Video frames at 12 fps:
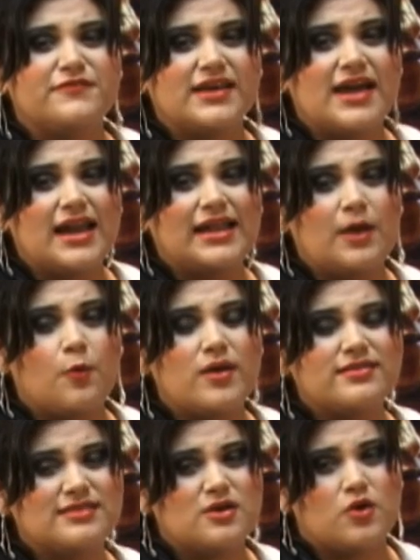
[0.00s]
verificar que
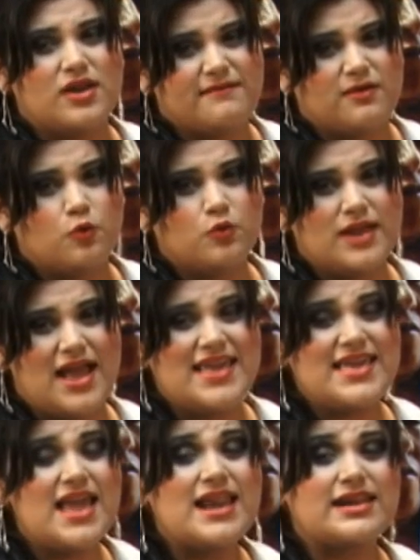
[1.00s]
cuenten con la
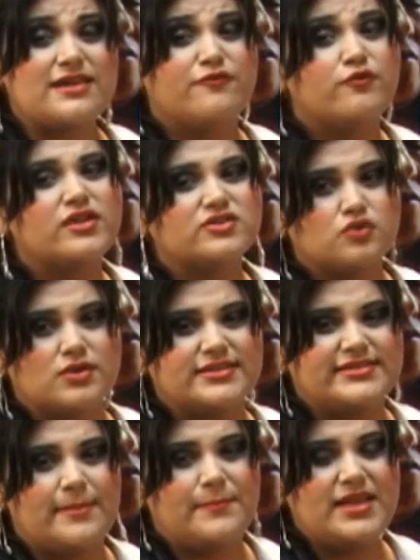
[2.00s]
vacuna y el refuerzo
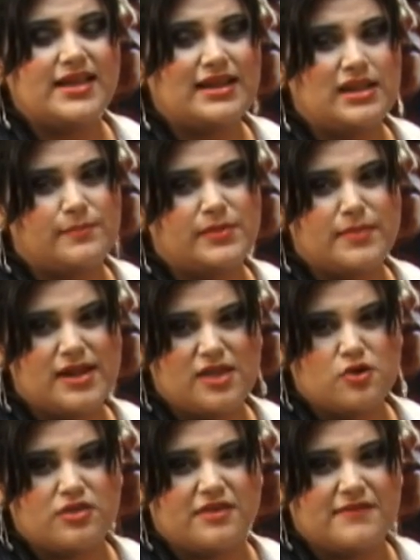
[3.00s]
que se aplica en el primer
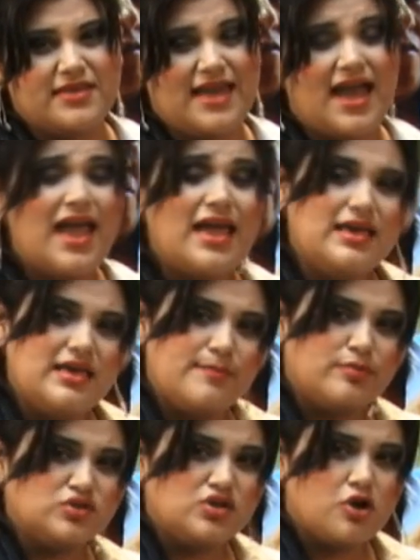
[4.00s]
año de vida
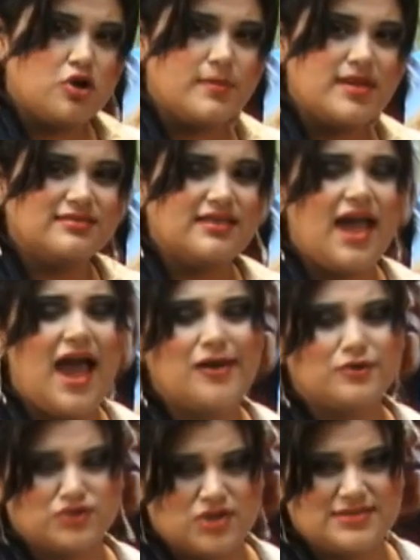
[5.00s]
y posteriormente
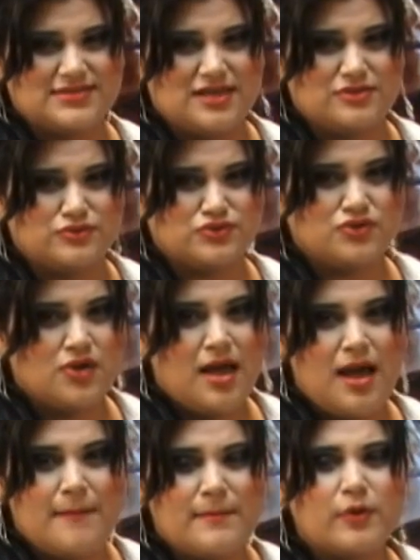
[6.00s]
a los seis años.
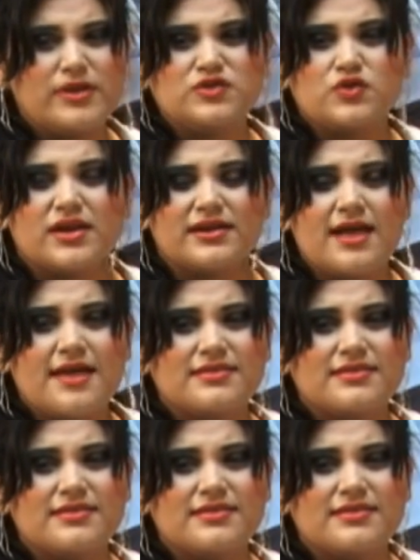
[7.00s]
Mauricio